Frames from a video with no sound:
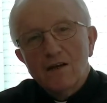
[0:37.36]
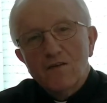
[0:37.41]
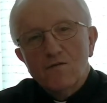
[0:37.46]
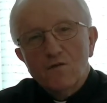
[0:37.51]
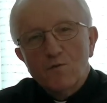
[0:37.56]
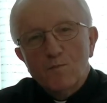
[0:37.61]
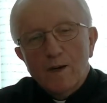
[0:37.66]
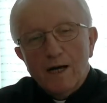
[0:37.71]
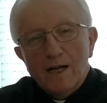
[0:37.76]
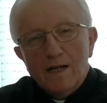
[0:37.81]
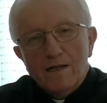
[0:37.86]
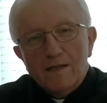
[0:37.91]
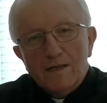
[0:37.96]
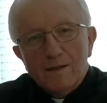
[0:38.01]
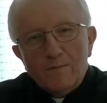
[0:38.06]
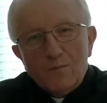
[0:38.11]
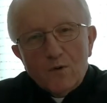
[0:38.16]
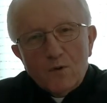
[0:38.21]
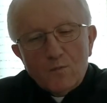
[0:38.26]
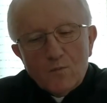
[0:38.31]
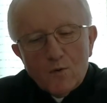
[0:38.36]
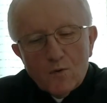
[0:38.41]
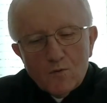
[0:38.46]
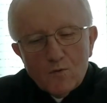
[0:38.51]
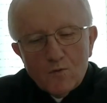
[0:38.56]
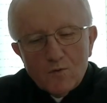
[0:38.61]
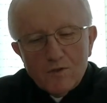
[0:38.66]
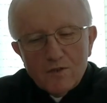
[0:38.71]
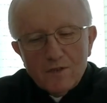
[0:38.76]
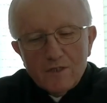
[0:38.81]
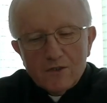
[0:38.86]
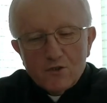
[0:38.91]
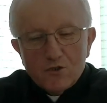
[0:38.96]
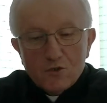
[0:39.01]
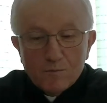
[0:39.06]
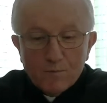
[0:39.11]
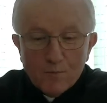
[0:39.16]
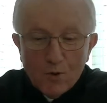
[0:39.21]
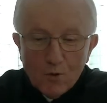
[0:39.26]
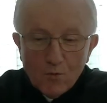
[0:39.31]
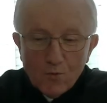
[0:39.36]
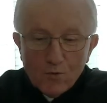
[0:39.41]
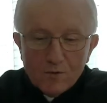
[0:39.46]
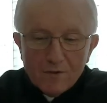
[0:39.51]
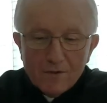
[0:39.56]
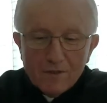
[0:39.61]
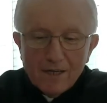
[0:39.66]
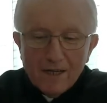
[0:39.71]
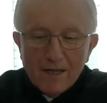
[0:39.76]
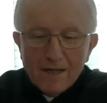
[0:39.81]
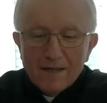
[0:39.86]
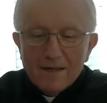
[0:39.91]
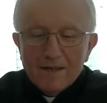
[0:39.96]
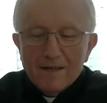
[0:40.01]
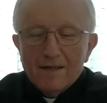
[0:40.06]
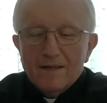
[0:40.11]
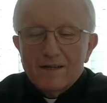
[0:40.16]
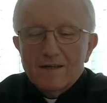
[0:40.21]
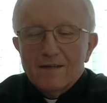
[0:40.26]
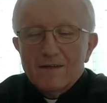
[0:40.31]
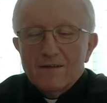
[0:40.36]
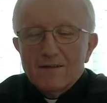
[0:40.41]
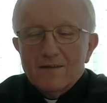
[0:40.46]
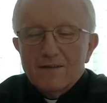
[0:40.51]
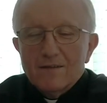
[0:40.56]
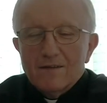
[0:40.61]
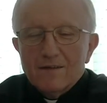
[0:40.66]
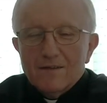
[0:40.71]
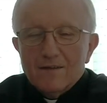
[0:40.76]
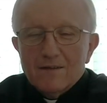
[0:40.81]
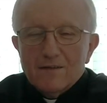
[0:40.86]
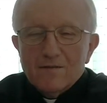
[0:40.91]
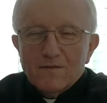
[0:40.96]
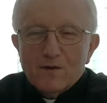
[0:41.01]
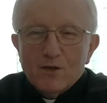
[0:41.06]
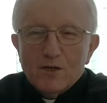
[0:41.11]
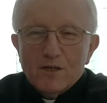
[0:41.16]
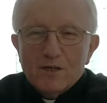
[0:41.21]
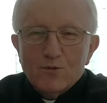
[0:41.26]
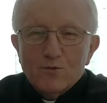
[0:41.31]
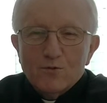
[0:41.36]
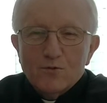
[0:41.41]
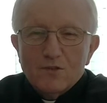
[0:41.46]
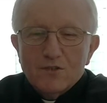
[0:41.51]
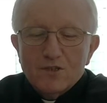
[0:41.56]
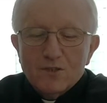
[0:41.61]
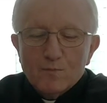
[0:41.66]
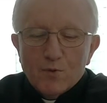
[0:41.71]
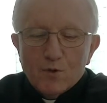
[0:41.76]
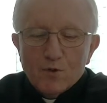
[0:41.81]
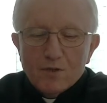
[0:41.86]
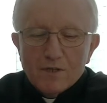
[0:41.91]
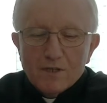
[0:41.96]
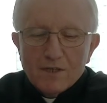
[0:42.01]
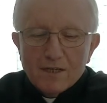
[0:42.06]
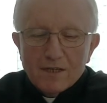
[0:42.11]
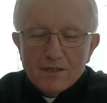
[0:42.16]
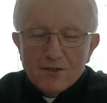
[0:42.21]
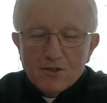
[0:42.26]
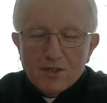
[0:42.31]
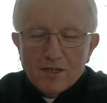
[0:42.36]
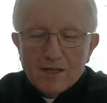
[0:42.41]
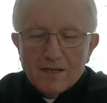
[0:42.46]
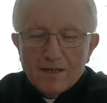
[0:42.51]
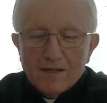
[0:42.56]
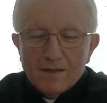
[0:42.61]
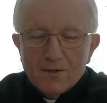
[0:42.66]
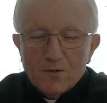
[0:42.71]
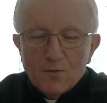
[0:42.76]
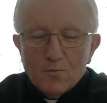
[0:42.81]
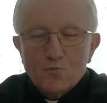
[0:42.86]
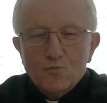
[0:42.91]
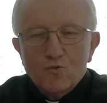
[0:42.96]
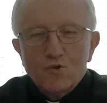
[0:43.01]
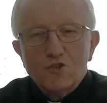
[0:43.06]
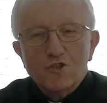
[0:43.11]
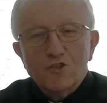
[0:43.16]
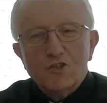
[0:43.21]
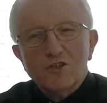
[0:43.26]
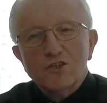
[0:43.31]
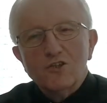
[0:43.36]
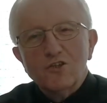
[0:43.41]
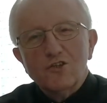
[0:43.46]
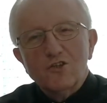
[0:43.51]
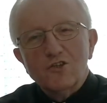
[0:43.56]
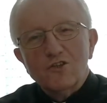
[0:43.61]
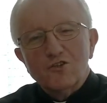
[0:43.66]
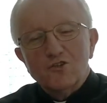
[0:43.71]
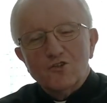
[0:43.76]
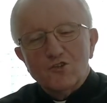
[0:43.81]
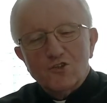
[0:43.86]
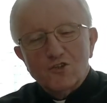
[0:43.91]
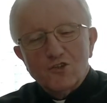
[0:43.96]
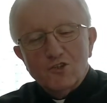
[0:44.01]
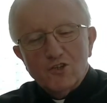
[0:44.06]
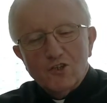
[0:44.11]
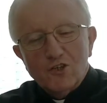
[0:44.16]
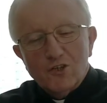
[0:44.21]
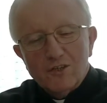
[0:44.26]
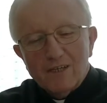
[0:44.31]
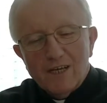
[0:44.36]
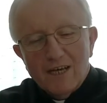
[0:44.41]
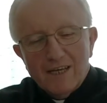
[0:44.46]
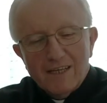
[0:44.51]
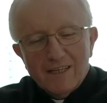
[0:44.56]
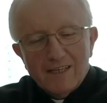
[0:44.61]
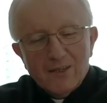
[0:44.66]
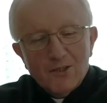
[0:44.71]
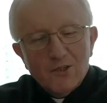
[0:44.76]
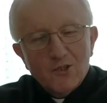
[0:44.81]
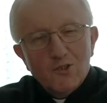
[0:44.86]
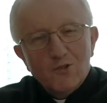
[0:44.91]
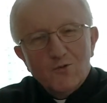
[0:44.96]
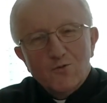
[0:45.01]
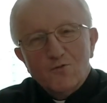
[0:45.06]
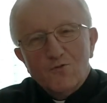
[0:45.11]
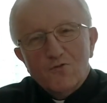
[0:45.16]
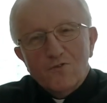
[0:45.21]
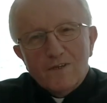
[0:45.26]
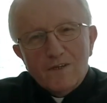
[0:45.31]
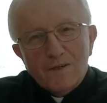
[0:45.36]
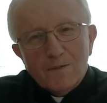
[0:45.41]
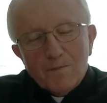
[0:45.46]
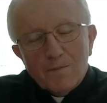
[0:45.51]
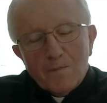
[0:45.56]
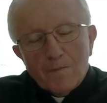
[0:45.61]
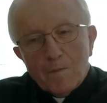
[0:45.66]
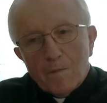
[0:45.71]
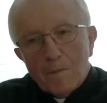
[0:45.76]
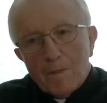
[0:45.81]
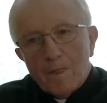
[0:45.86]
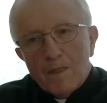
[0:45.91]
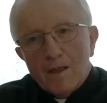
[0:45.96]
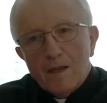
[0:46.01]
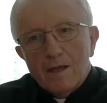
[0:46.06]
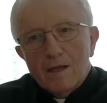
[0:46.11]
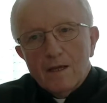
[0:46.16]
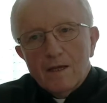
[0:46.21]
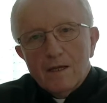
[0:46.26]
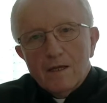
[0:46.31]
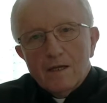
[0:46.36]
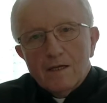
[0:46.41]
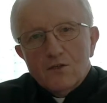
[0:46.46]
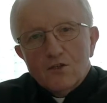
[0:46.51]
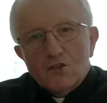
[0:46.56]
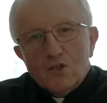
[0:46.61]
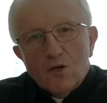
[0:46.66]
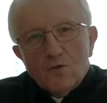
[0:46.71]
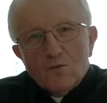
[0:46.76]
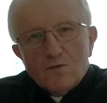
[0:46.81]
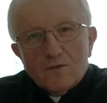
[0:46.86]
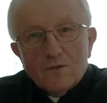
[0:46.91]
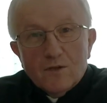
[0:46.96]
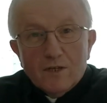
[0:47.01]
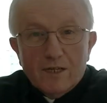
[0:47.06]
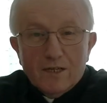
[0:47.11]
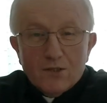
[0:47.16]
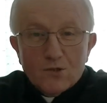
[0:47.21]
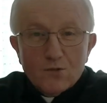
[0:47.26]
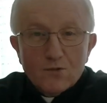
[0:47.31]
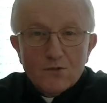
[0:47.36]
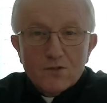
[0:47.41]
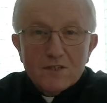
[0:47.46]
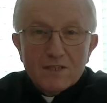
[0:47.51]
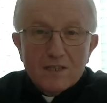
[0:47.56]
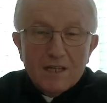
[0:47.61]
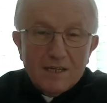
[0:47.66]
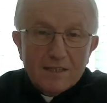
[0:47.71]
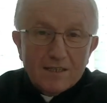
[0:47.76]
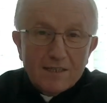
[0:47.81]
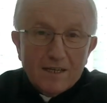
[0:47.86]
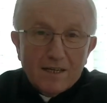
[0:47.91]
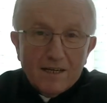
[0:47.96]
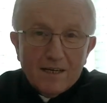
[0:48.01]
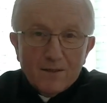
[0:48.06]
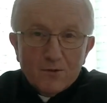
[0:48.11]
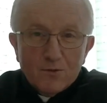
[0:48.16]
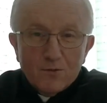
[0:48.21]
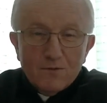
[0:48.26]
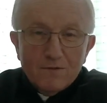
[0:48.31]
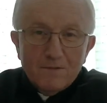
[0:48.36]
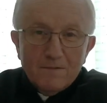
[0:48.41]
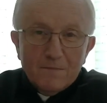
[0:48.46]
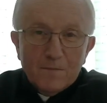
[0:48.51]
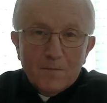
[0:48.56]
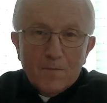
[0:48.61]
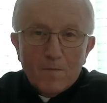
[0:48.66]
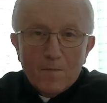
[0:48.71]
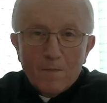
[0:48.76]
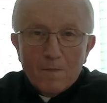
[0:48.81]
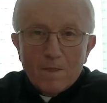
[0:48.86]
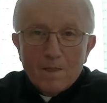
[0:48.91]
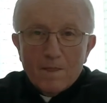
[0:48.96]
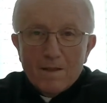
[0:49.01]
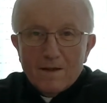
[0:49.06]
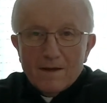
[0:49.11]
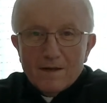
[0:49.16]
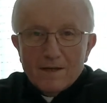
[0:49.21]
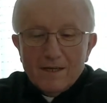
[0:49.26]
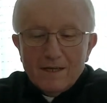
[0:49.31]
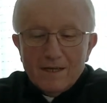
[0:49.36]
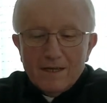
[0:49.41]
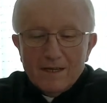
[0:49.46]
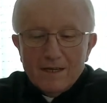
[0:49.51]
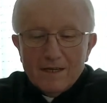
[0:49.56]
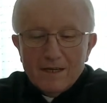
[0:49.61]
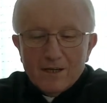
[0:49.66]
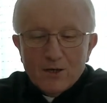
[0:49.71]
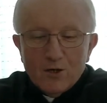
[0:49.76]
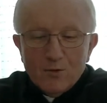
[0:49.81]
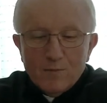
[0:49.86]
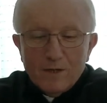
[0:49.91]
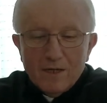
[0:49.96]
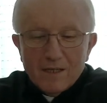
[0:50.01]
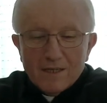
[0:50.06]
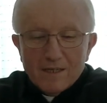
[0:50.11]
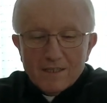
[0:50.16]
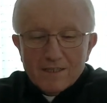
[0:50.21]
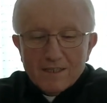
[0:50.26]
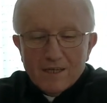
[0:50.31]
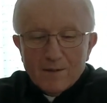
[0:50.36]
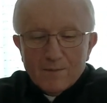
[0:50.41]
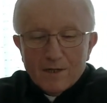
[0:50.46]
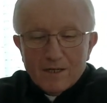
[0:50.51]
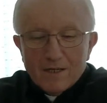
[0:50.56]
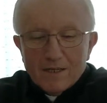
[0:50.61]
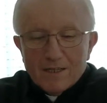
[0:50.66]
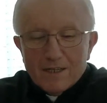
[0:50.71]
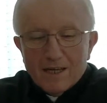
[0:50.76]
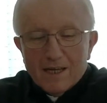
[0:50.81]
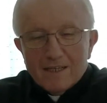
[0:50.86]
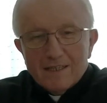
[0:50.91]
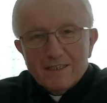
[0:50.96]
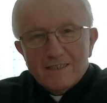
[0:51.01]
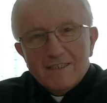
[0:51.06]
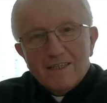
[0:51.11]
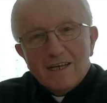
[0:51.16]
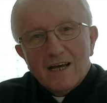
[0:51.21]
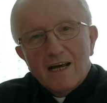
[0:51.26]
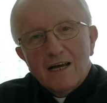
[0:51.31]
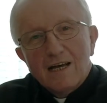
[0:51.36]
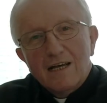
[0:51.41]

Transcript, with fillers: W upalne popołudnie czy południe dwoje ludzi spotyka się przy życiodajnej studni. Są to Jezus z Nazaretu i kobieta samarytańska.